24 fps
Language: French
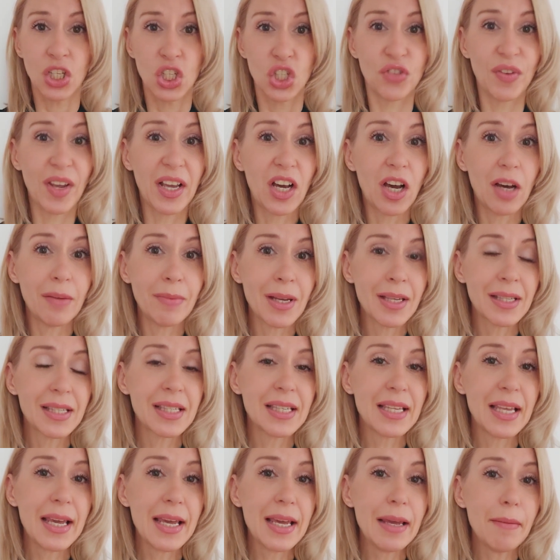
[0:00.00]
Je vais
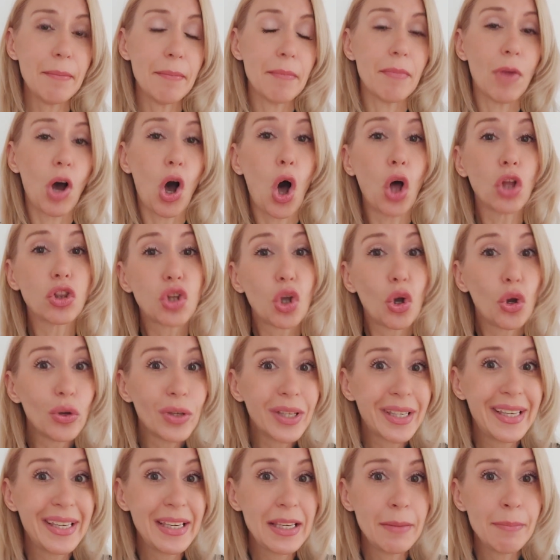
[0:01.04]
commencer, entre
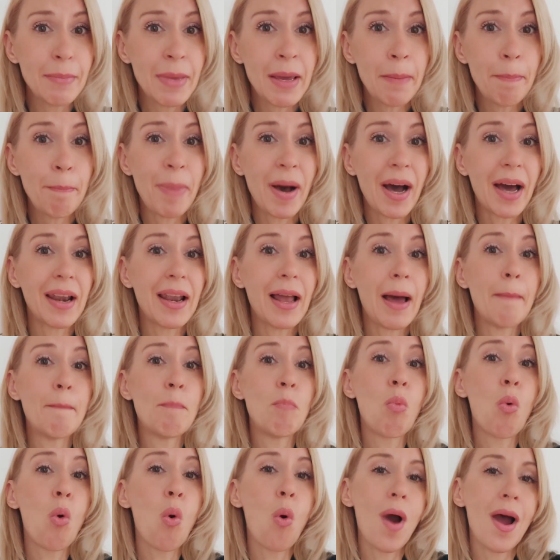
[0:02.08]
guillemets, par la
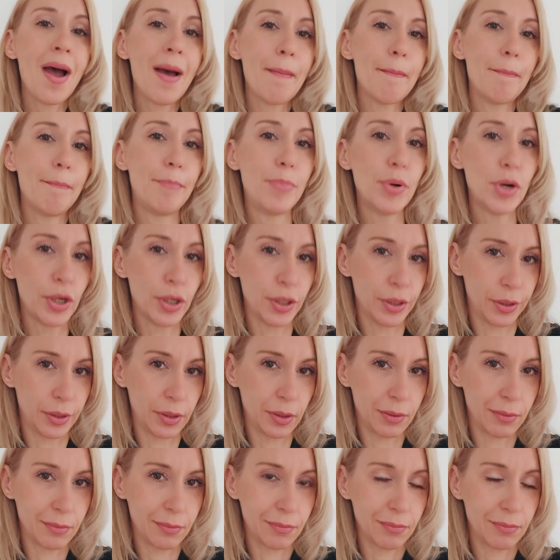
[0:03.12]
moins
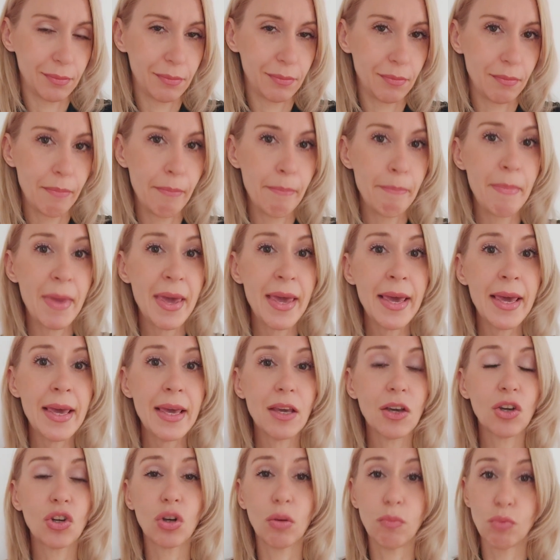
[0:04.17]
bonne.
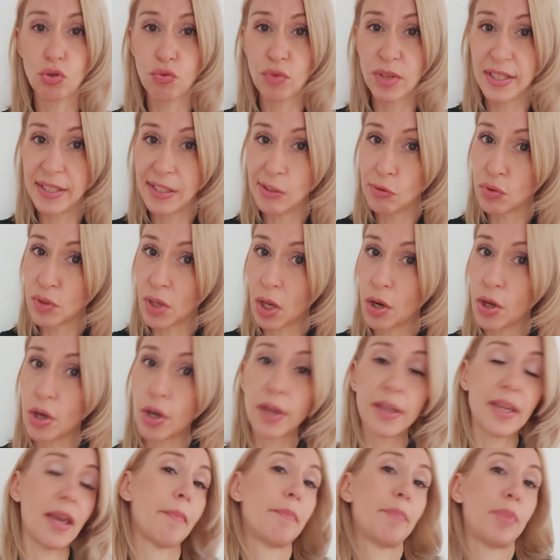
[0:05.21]
Mais, comme je vous l'ai dit tout à
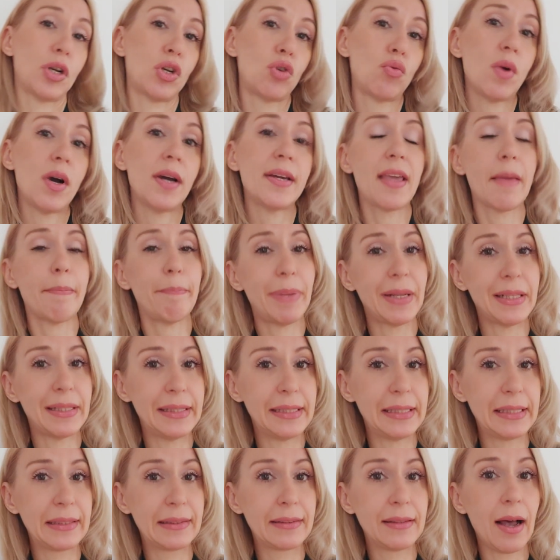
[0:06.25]
l'heure, il n'y a pas de loi, il n'y a pas de
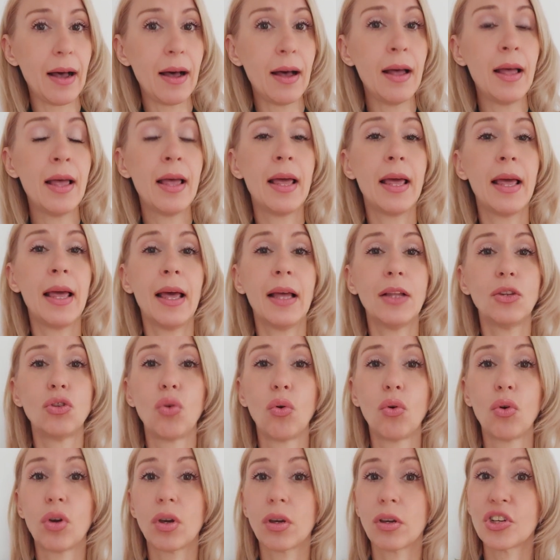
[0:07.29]
dictat.
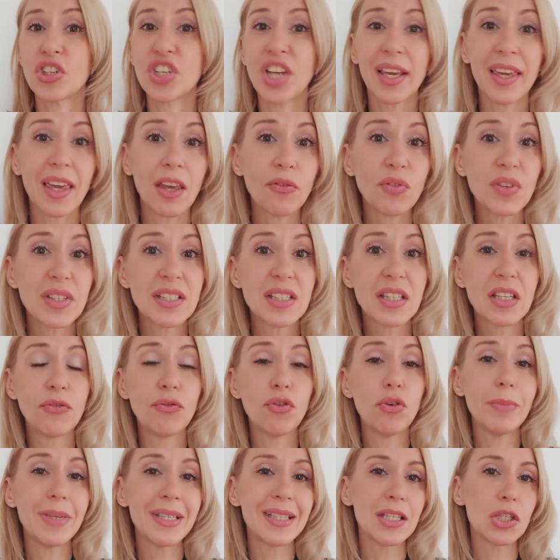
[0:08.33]
Donc, chacun fait ce qu'il
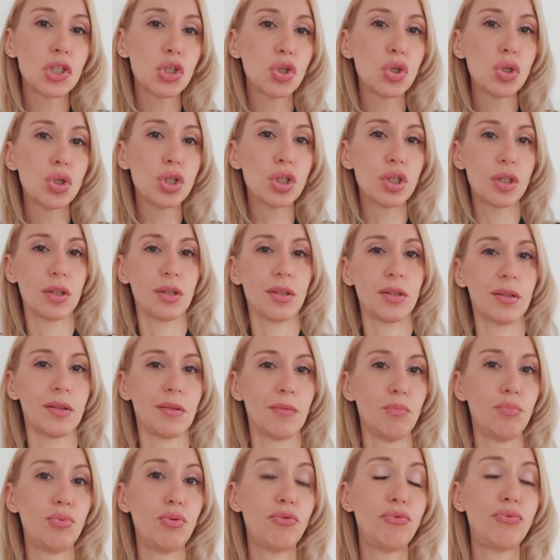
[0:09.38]
veut, mais c'est juste
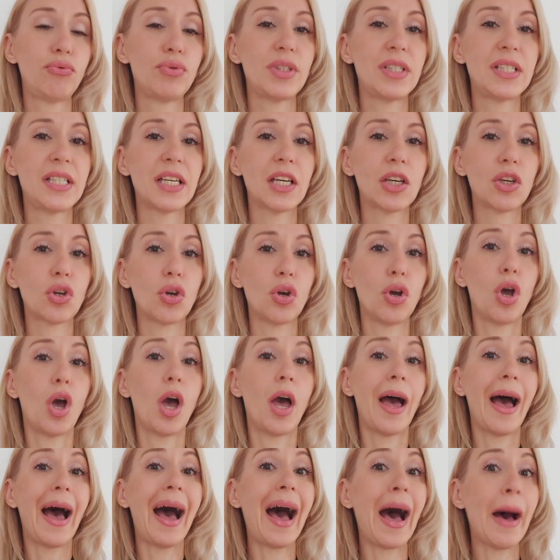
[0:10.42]
pour vous dire que,
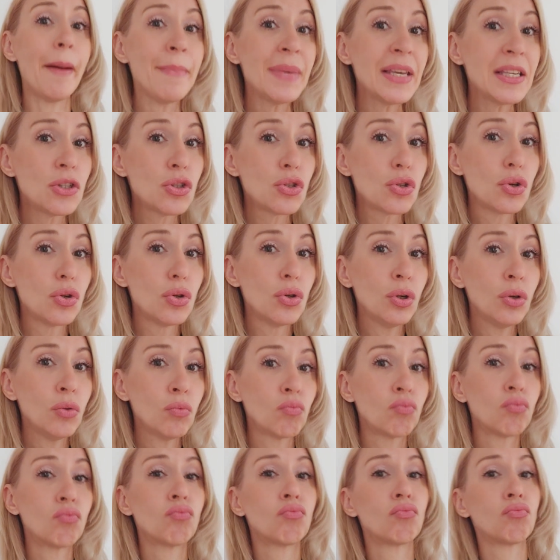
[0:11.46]
à mes
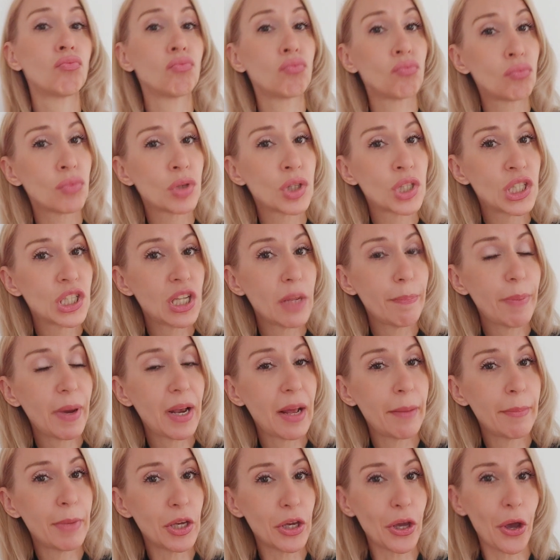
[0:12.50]
yeux, c'est pas
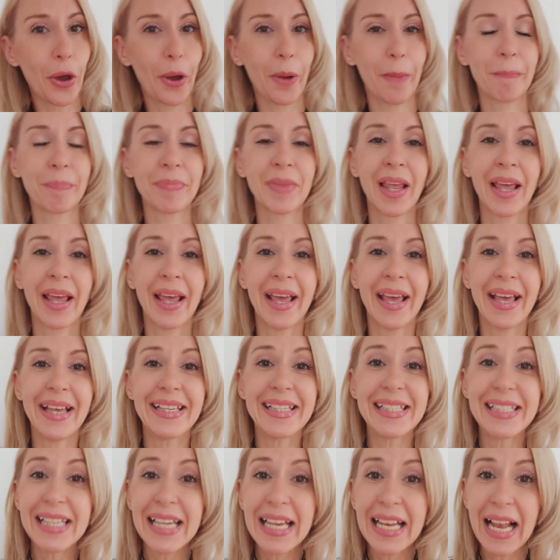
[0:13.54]
la meilleure.
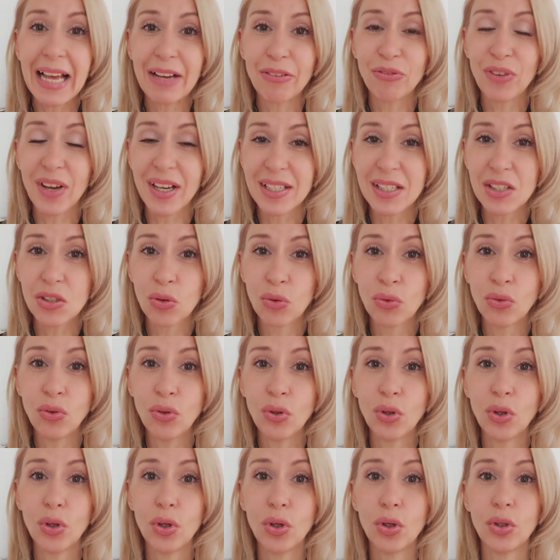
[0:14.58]
C'est la
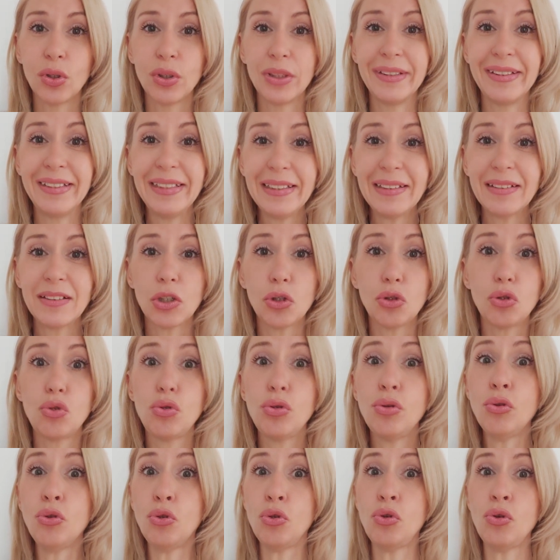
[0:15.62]
façon dite
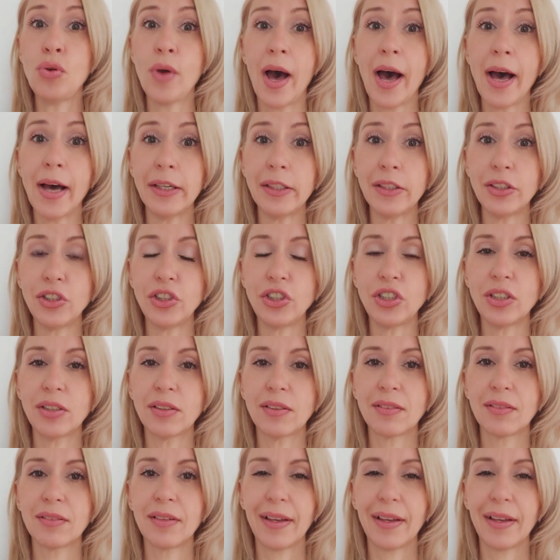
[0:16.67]
du nuage.